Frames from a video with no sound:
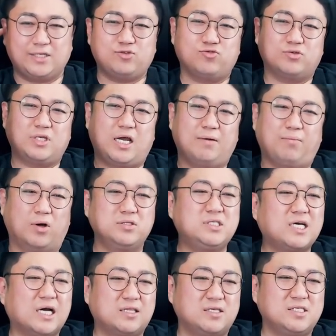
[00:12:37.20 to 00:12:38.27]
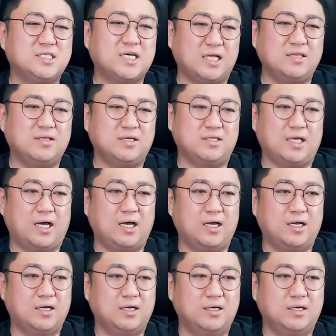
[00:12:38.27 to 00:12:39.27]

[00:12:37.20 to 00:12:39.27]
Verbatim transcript: 아주 그냥 먼지 같은 시간들이다.